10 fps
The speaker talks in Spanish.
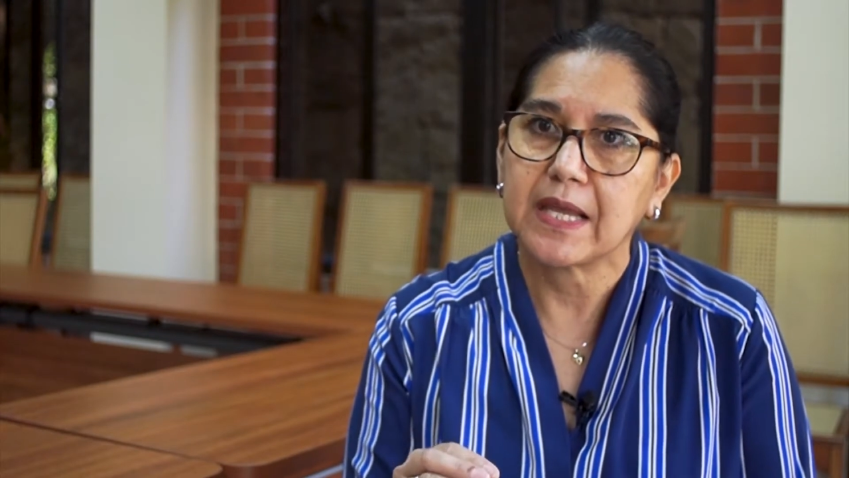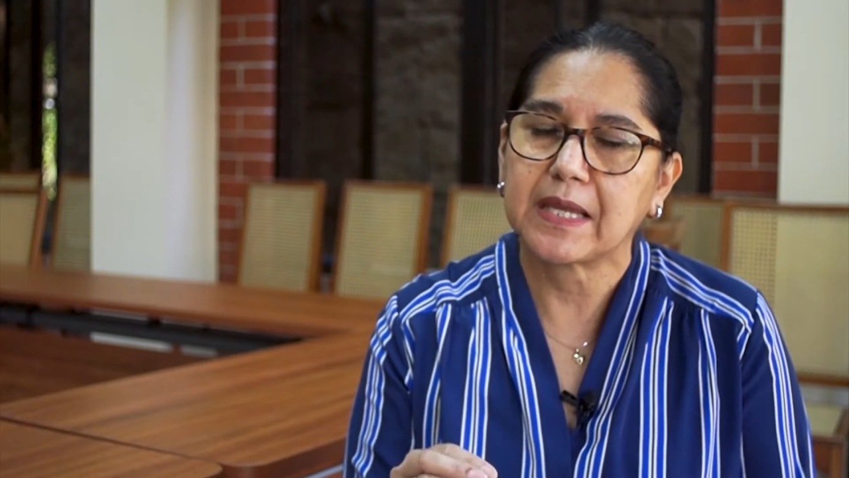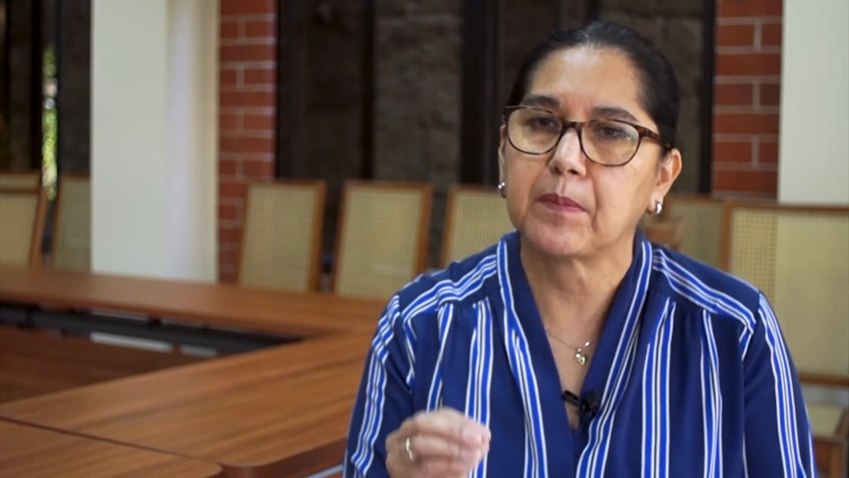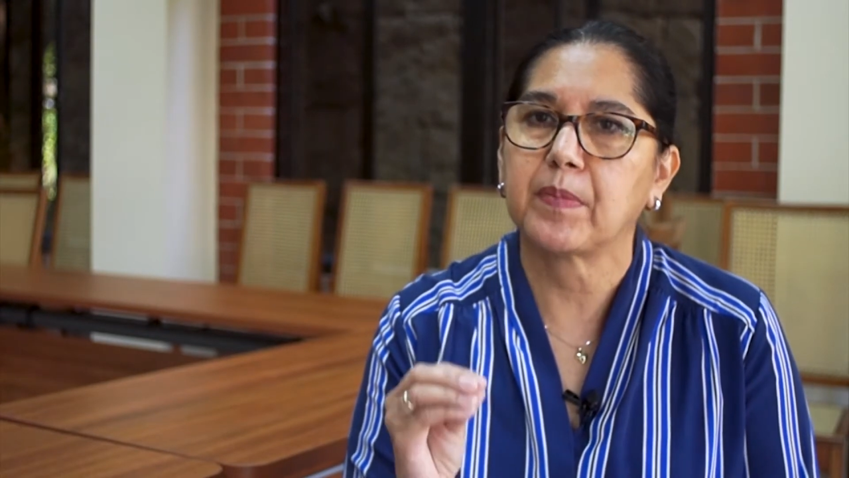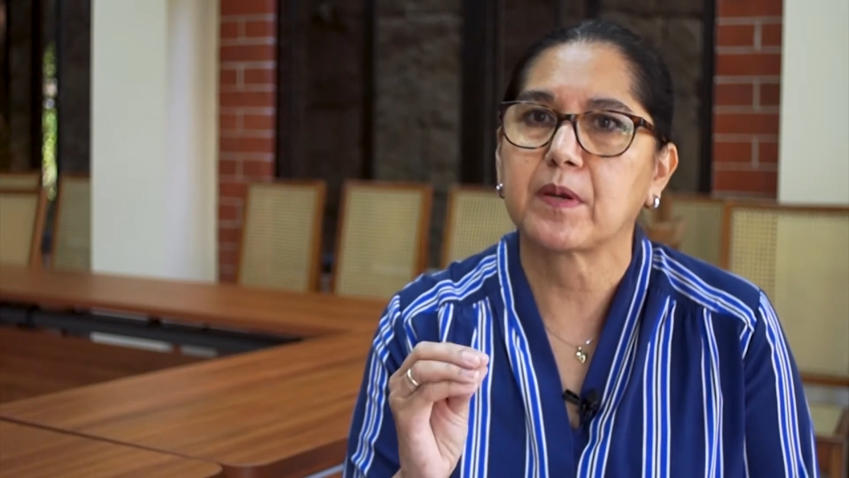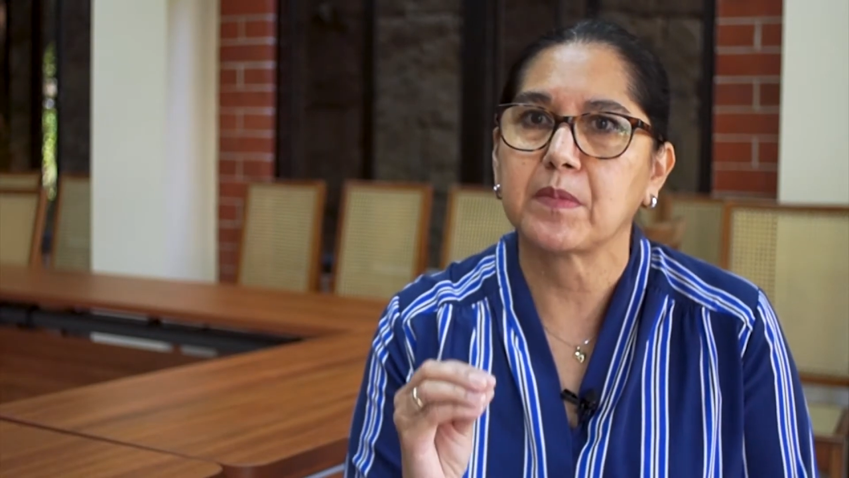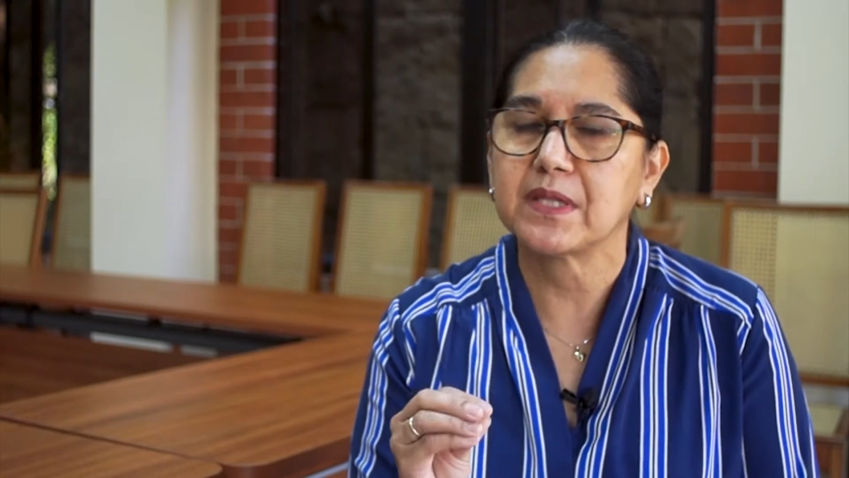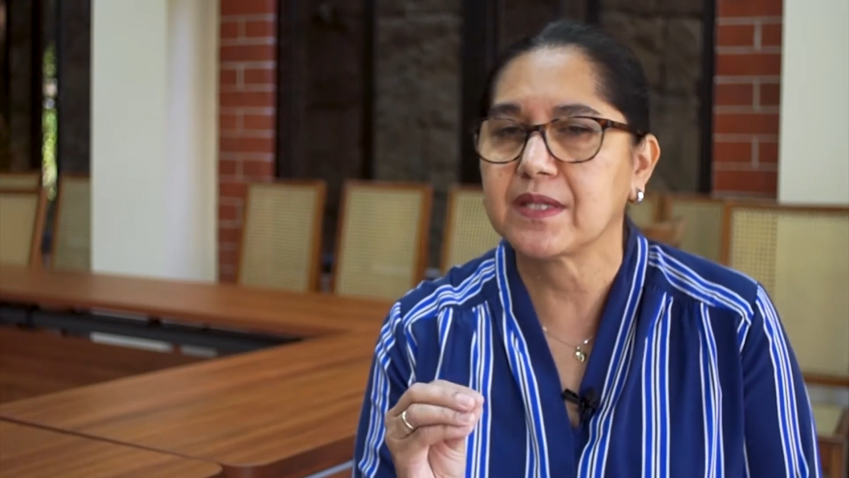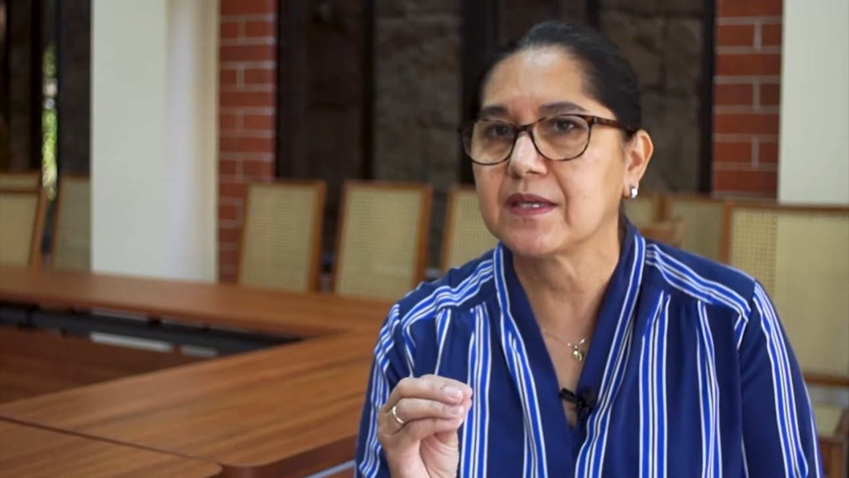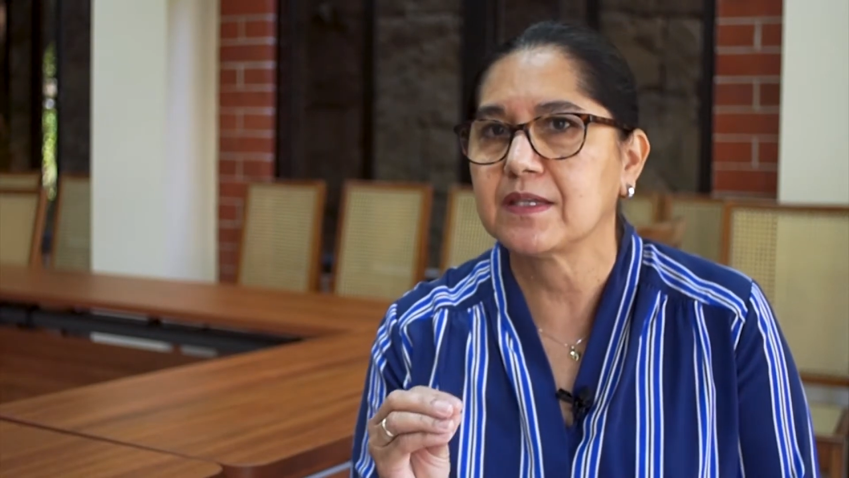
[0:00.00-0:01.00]
que
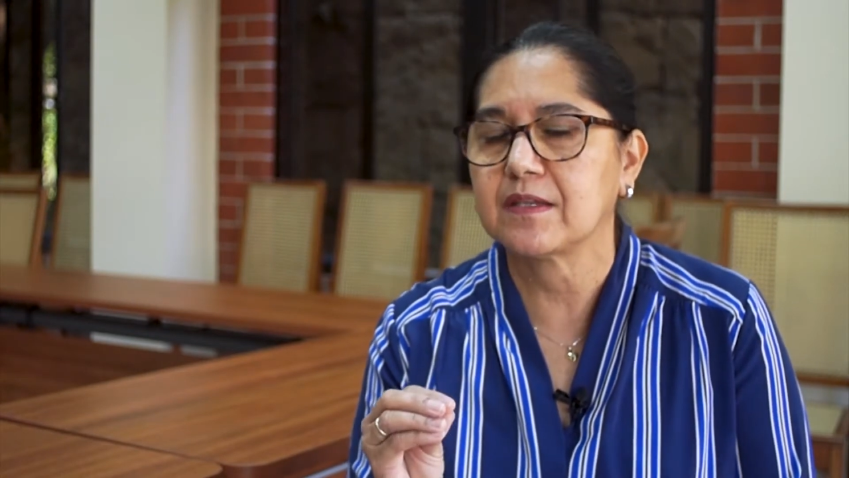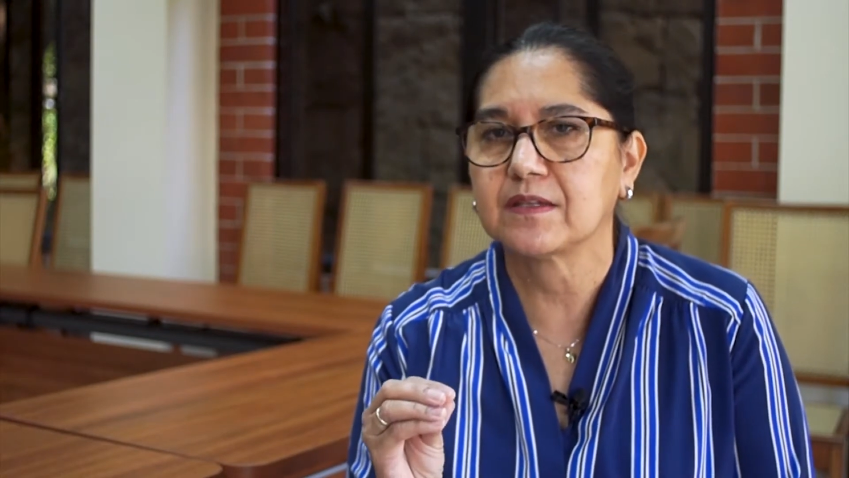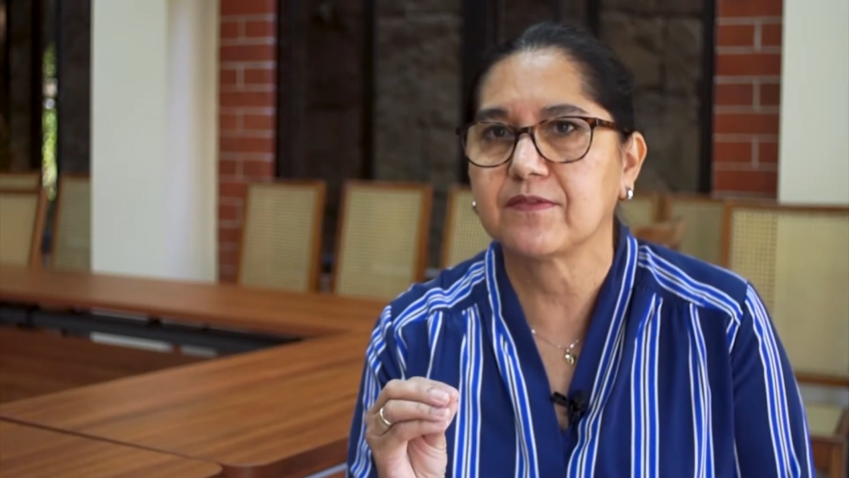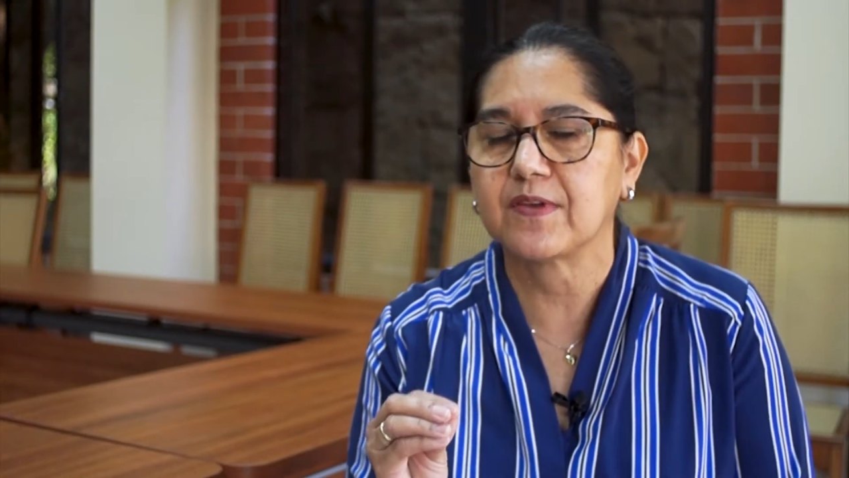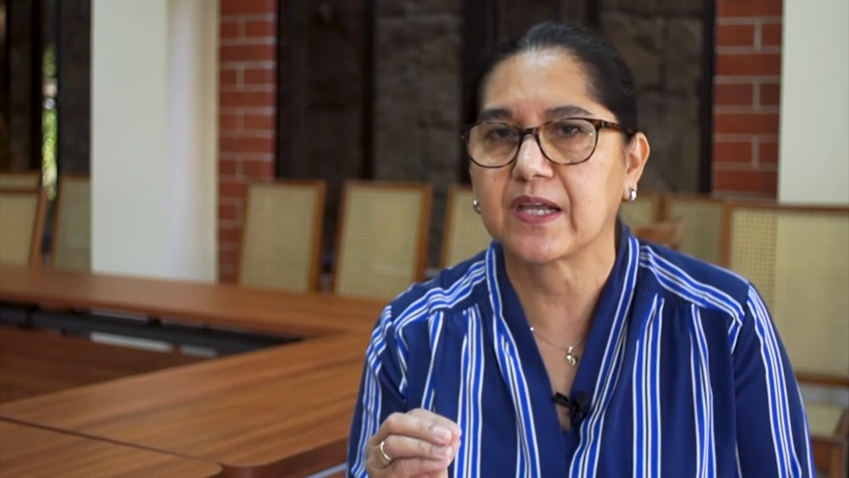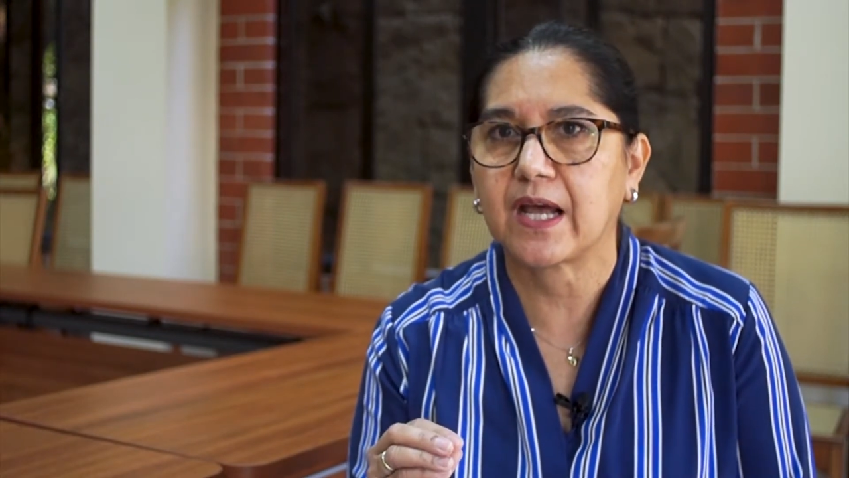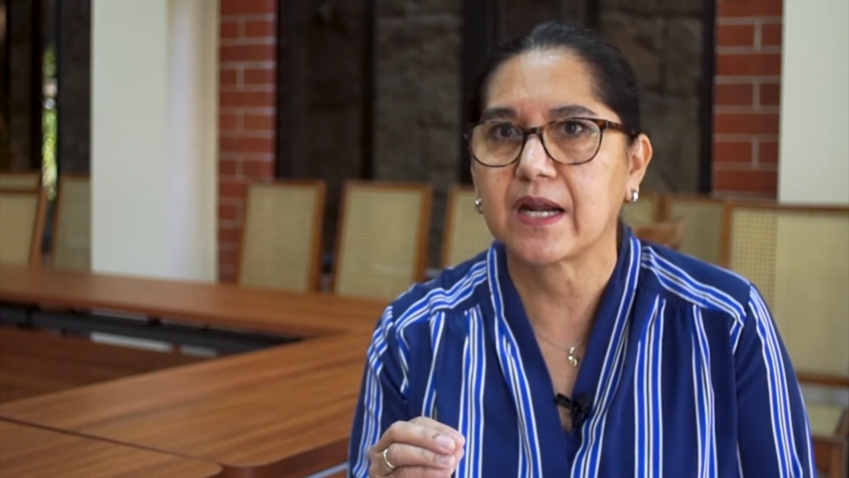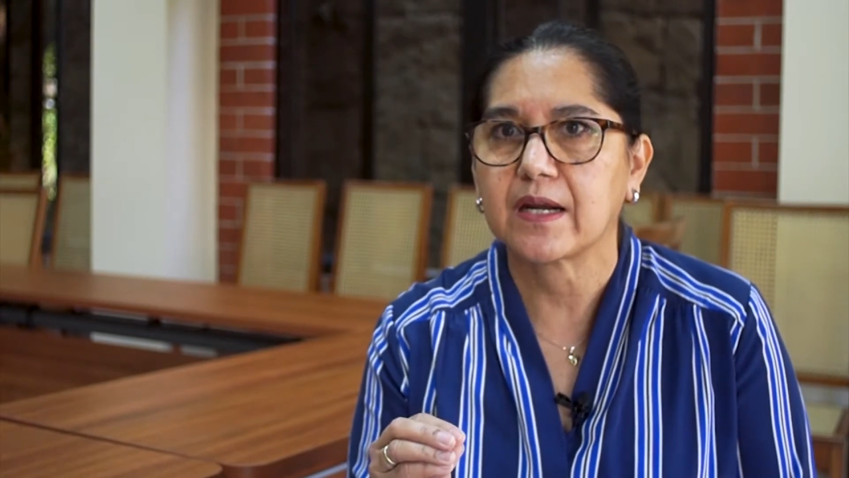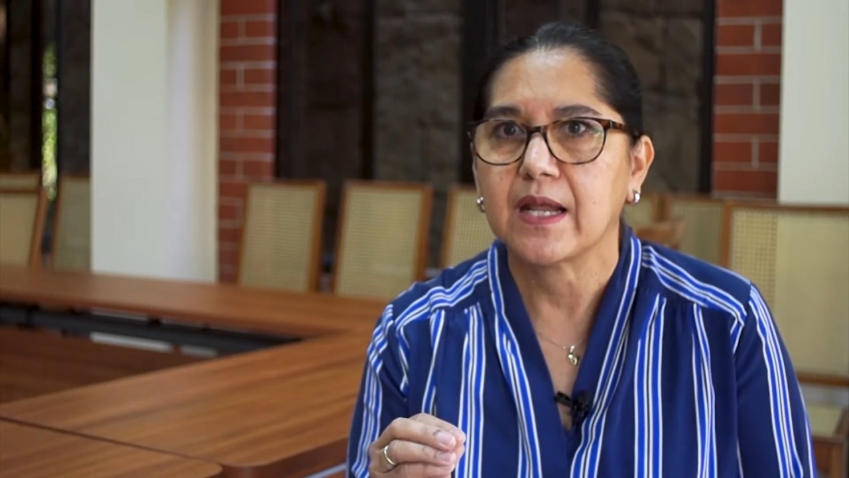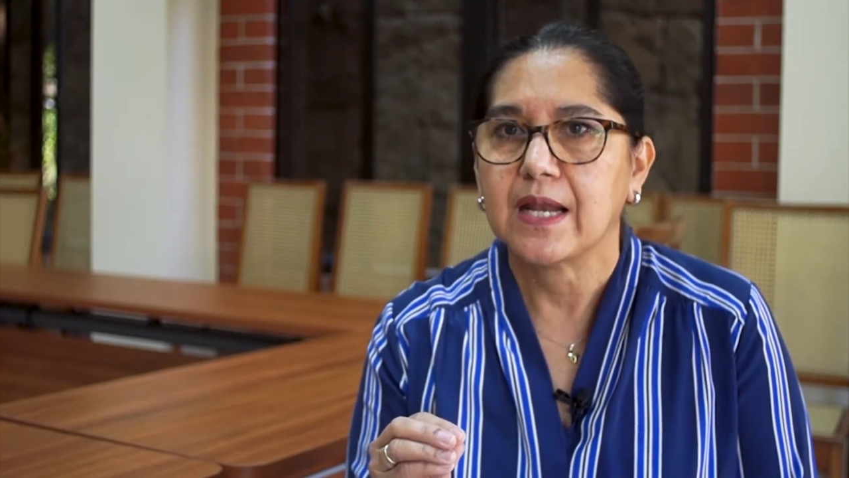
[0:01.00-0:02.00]
permiten identificar